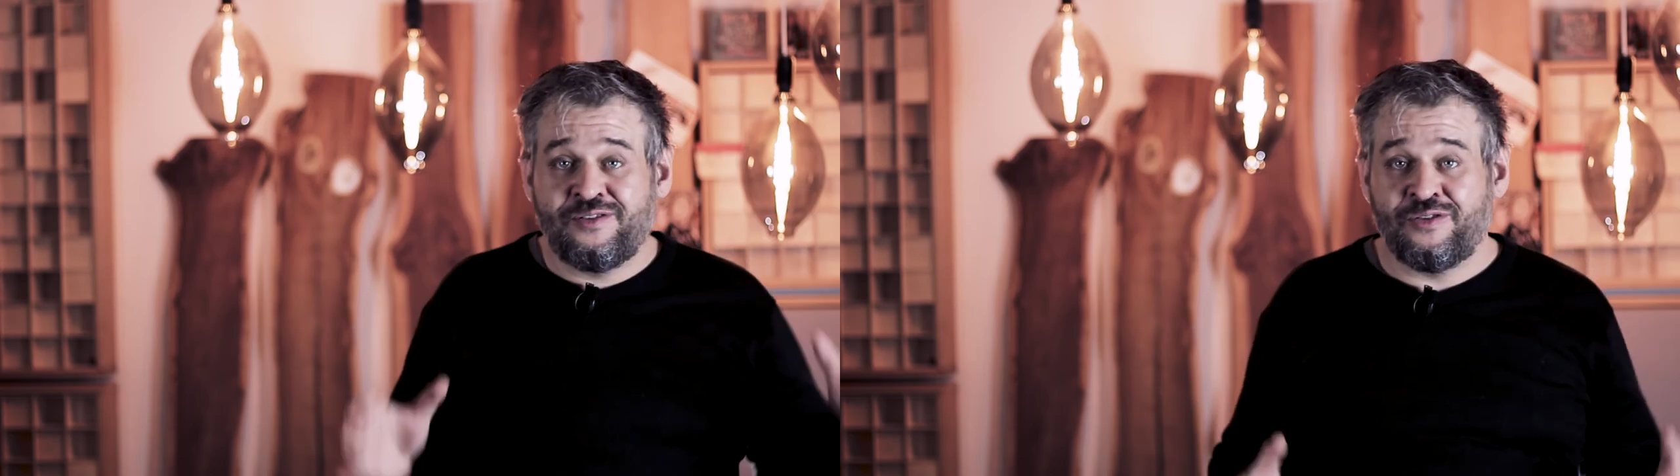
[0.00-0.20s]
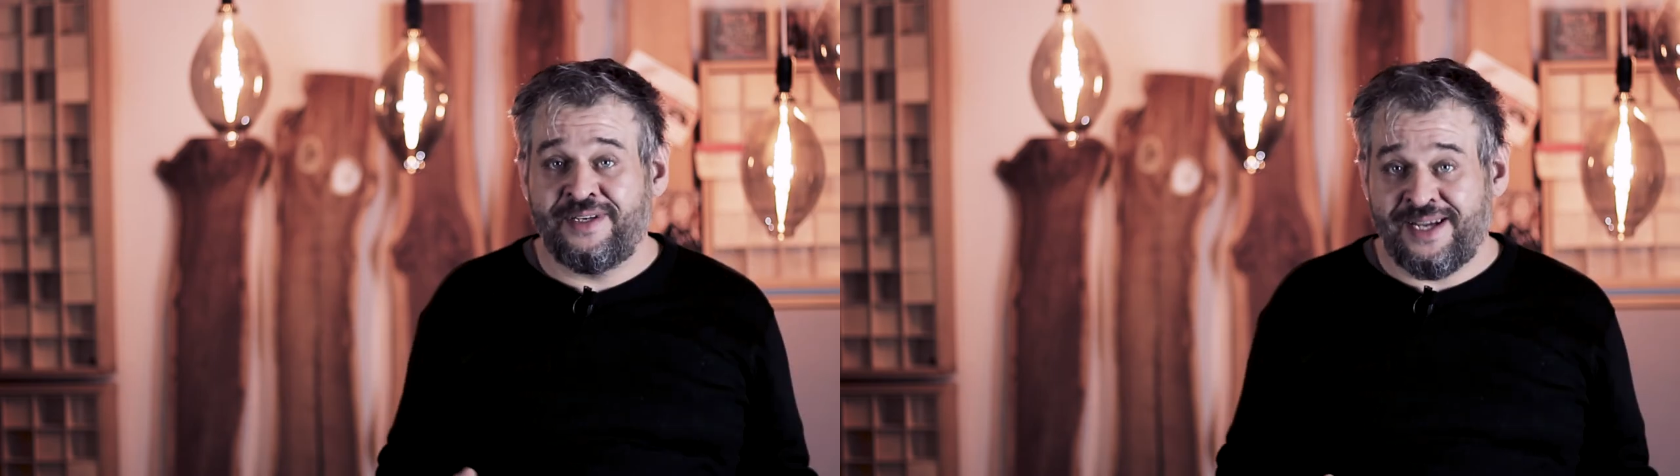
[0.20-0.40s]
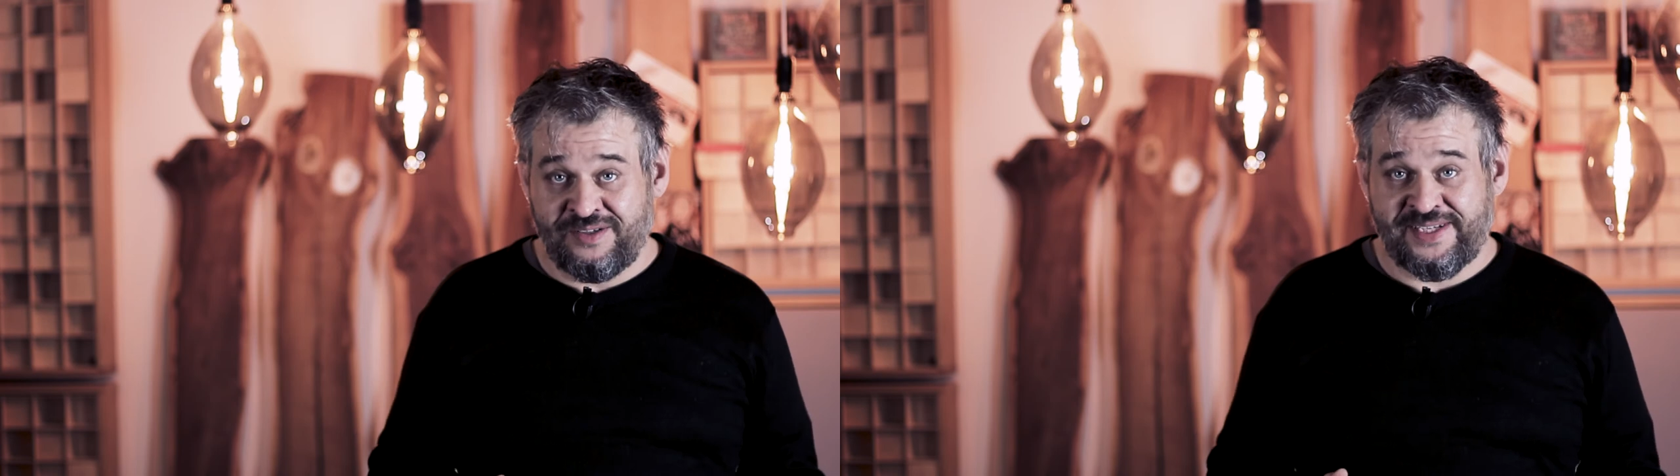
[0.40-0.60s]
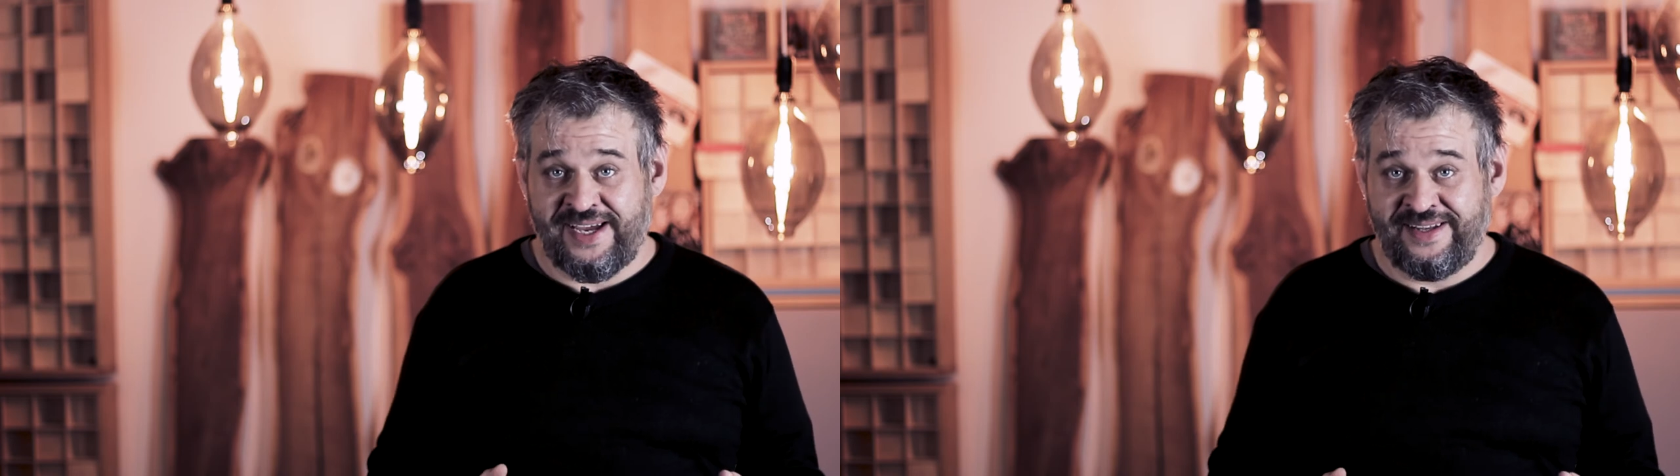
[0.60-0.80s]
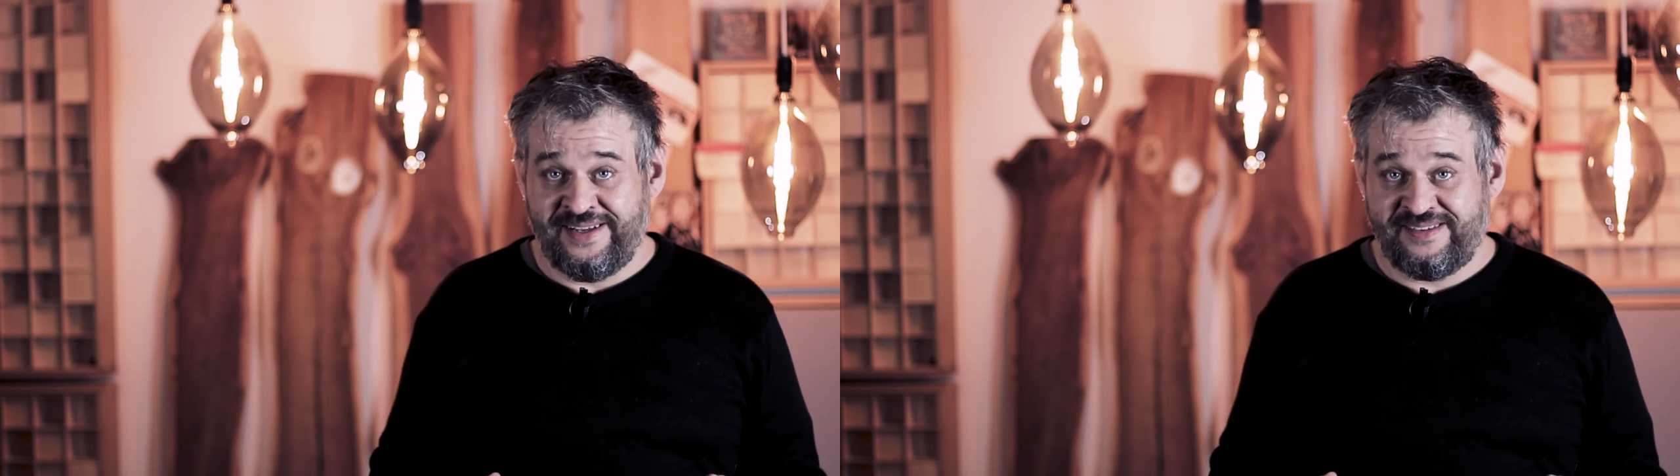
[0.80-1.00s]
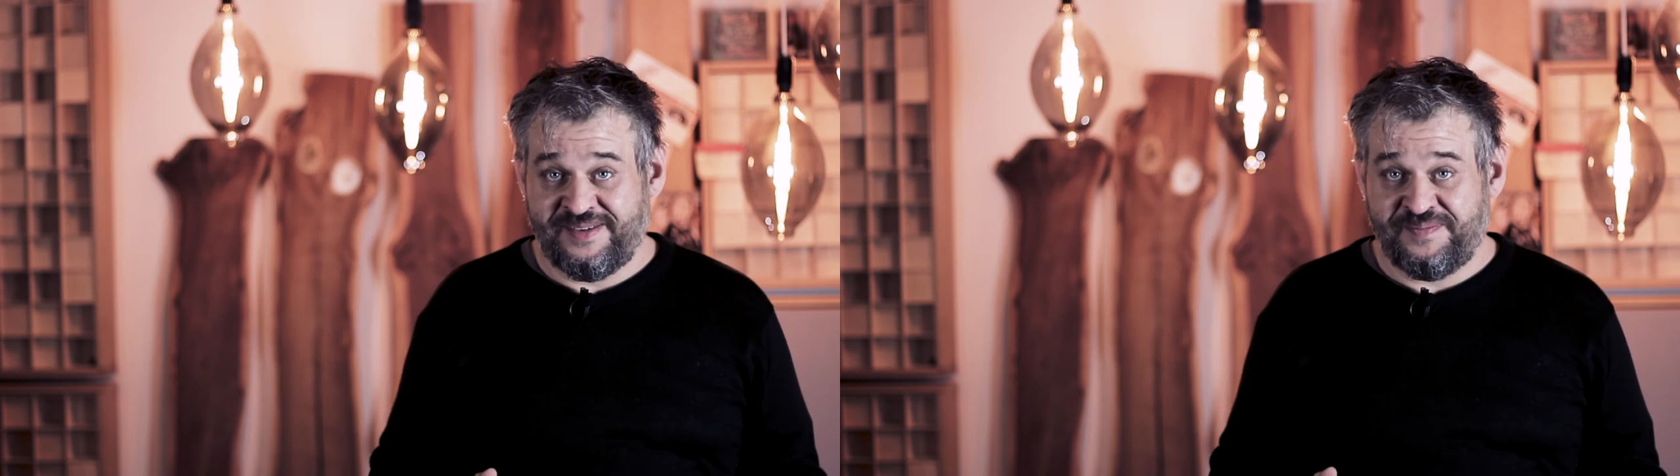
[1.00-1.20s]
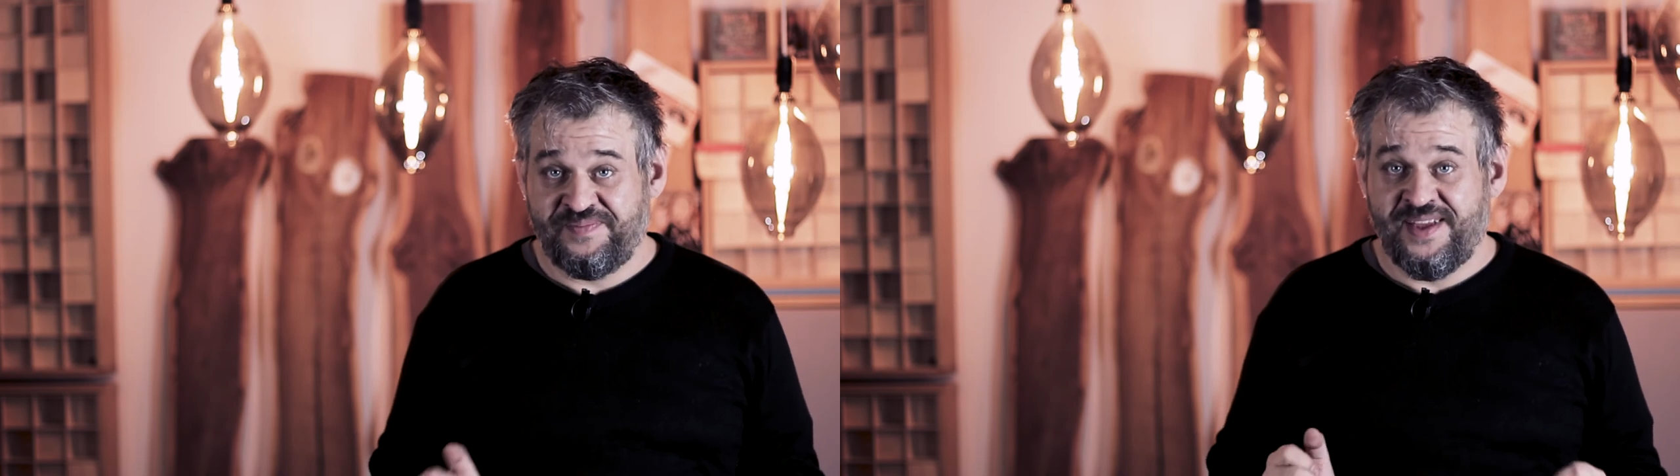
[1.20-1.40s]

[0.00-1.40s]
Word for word: Sekunden ausreichend ist.